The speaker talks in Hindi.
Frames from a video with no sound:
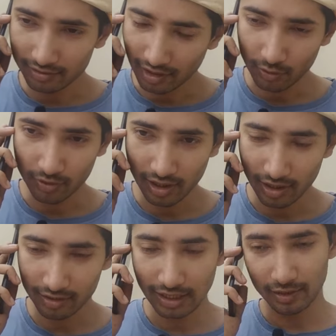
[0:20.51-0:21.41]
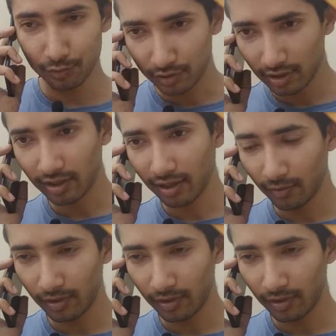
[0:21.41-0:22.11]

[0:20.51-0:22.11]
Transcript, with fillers: एक साल हो गया ग्रेजुएशन करे